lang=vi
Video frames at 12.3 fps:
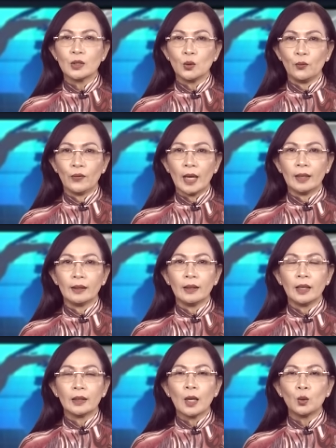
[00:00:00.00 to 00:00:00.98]
Dù vậy,
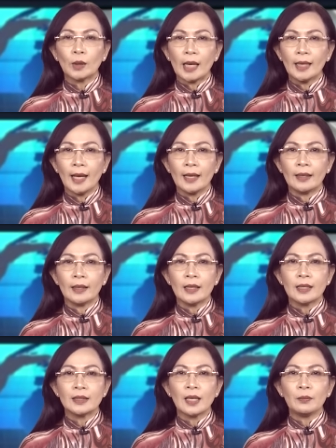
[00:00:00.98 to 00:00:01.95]
đầu tháng này,
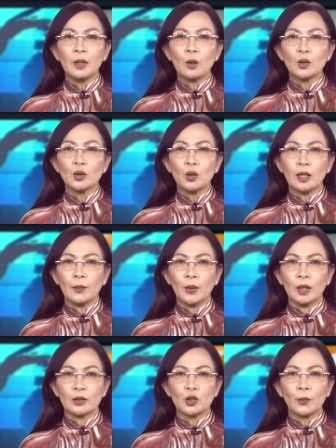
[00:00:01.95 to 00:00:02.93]
giám đốc
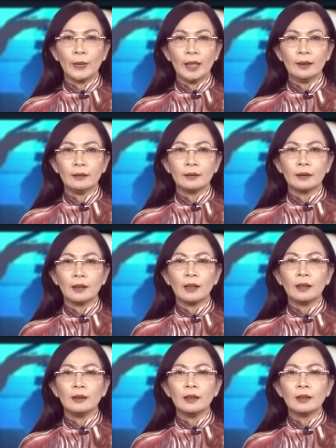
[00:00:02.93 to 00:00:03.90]
Zuckerberg cho biết
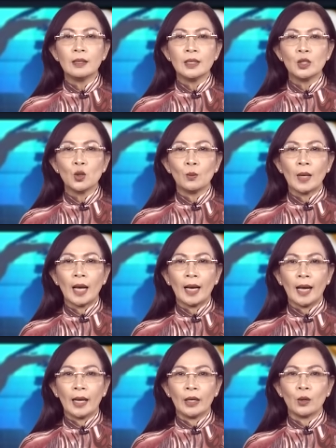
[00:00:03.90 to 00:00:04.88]
lượng người dùng
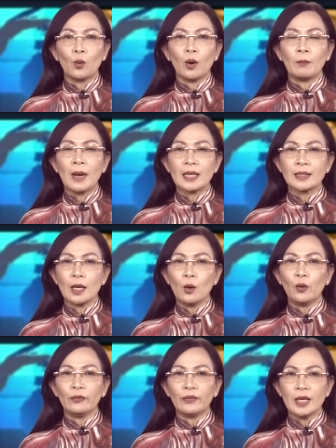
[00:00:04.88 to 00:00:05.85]
hàng ngày của mạng xã
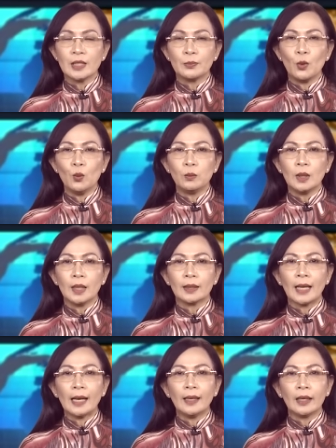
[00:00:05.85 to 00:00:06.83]
hội Facebook
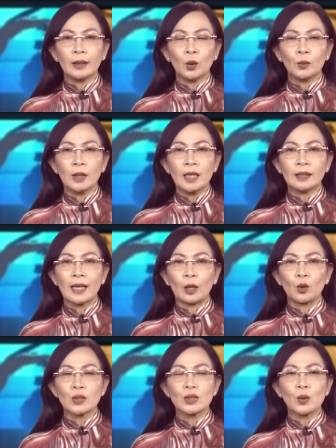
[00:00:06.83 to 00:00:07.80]
đã lần đầu tiên
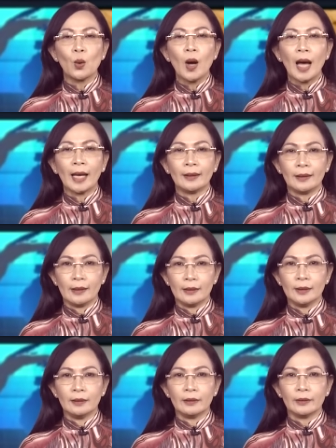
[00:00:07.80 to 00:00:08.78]
đạt con số 2 tỷ
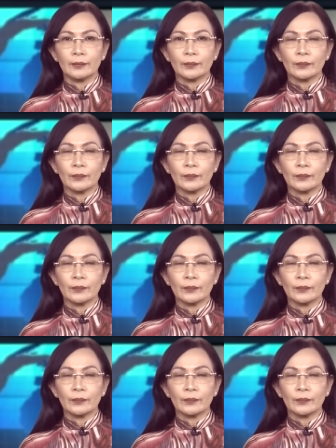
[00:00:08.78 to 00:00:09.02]
người.